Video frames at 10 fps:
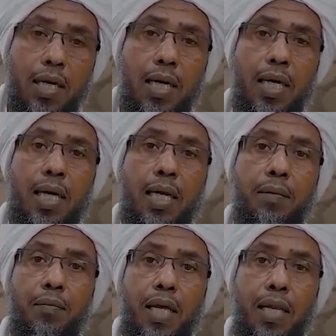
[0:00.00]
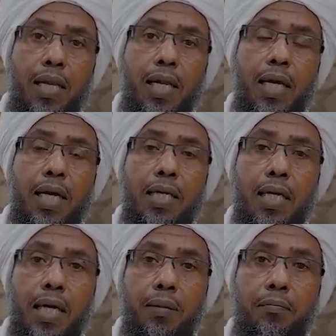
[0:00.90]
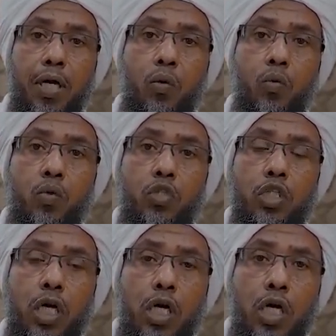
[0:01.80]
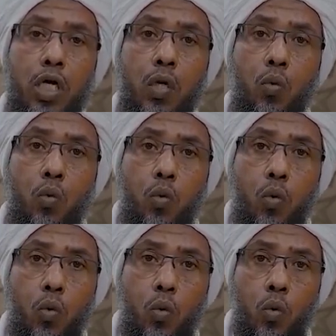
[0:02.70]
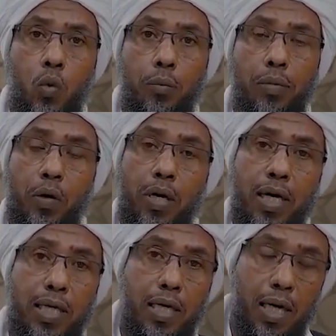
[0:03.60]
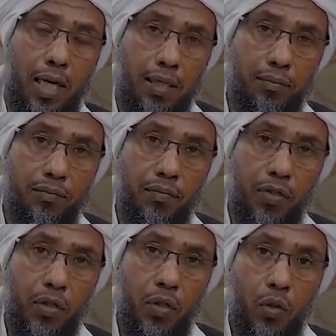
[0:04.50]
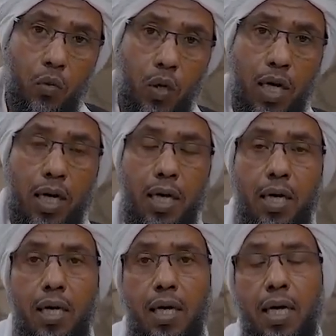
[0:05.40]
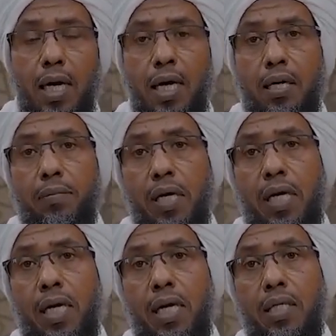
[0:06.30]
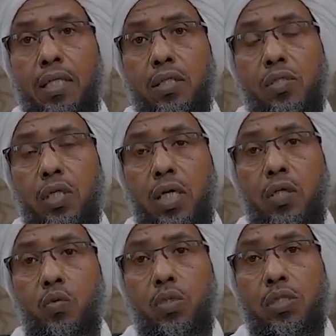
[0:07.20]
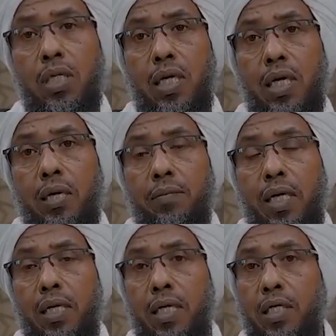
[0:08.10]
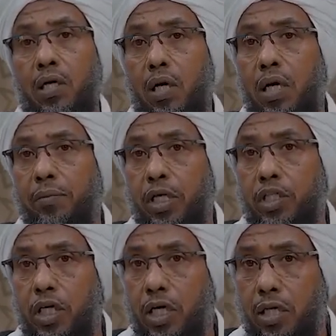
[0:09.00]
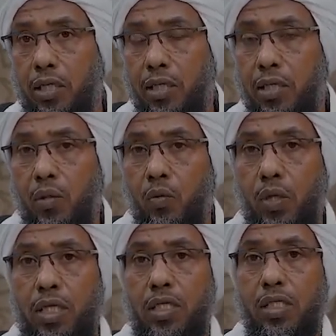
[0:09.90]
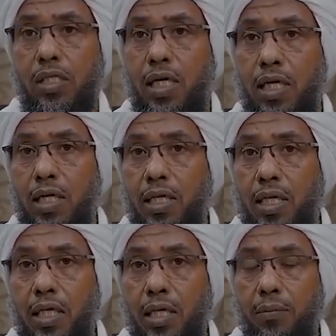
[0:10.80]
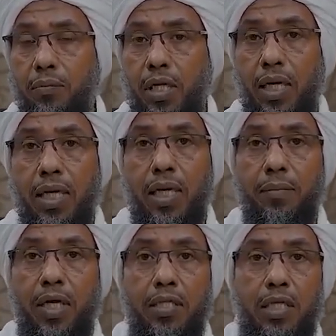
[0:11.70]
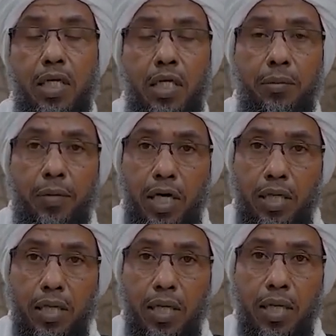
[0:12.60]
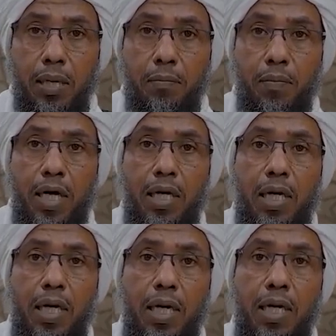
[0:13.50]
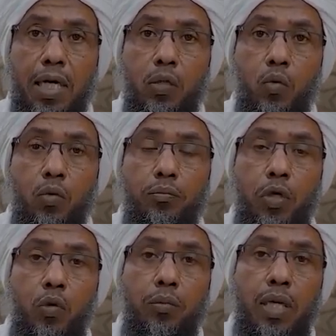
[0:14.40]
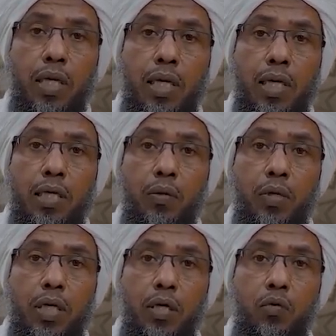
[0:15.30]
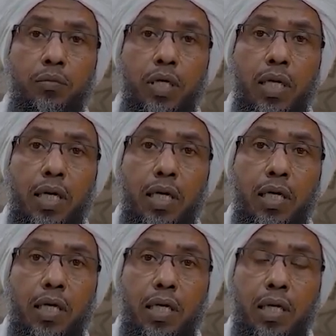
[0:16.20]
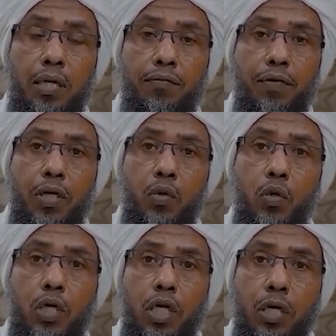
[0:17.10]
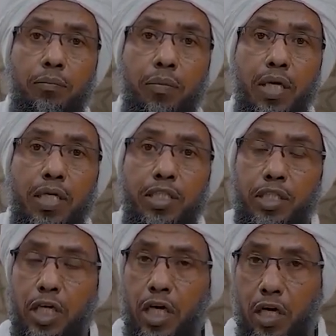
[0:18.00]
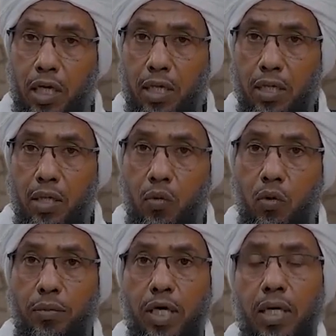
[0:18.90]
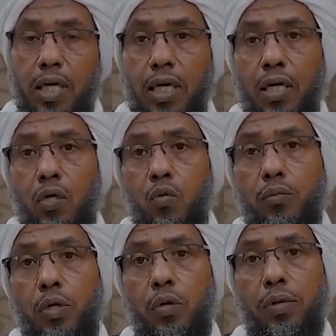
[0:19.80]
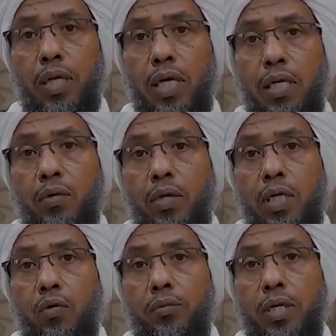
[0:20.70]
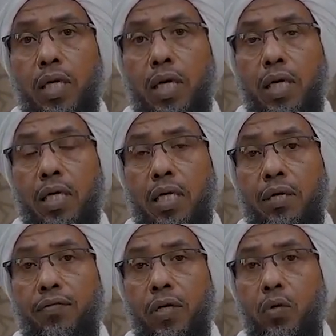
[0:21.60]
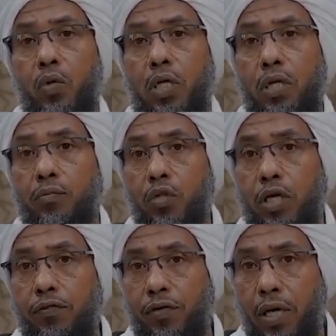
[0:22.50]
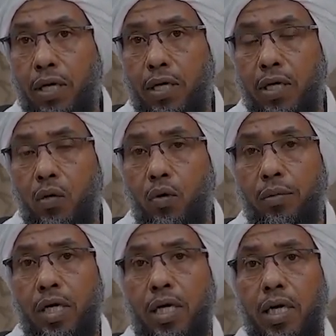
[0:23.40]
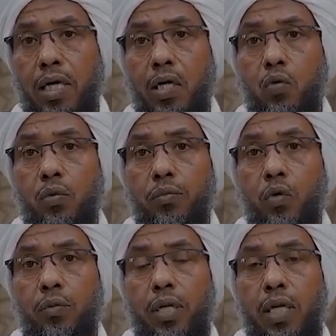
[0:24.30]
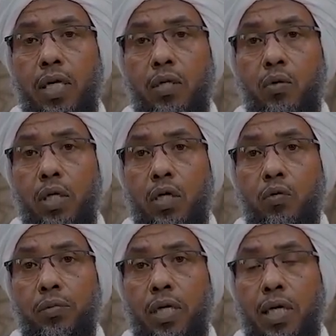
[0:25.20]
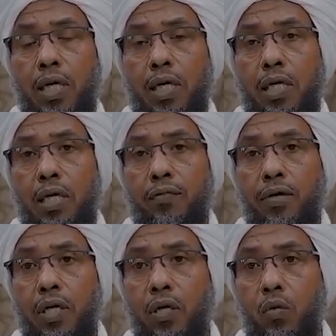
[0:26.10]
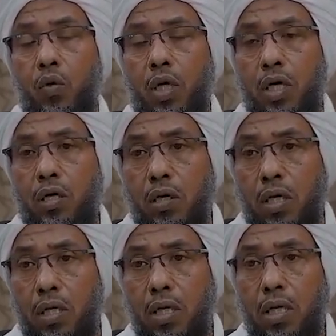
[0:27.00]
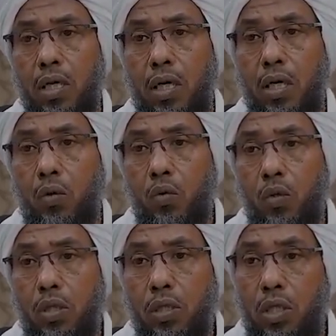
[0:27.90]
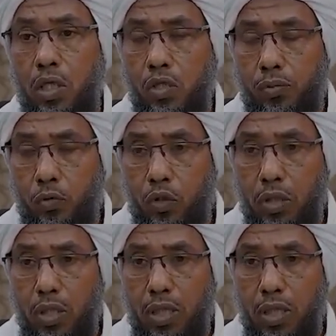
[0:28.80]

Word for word: قال من لا يامن جاره بوائقه واخبرنا عليه الصلاه والسلام ان اكرام الجار والاحسان اليه من علامات الايمان من كان يؤمن بالله واليوم الاخر فليكرم جاره ومن كان يؤمن بالله واليوم الآخر فليكرم ضيفه ومن كان يؤمن بالله واليوم الآخر فليقل خيرا أو ليصمت